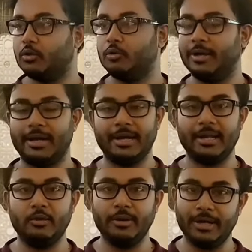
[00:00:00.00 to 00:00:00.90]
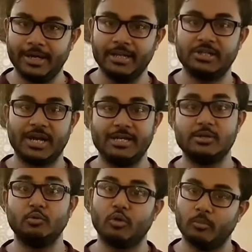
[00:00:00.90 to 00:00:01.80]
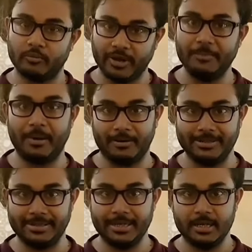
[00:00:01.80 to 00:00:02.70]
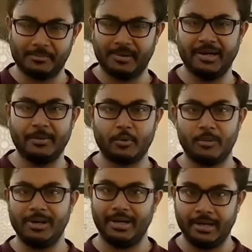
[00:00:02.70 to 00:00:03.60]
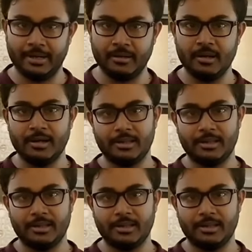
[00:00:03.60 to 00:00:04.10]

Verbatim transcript: তো এখানে কিন্তু ইন্ডিয়ান চাইনিজ দুটো বুফেই পাওয়া যায় মানডে প্রবলি ইন্ডিয়ান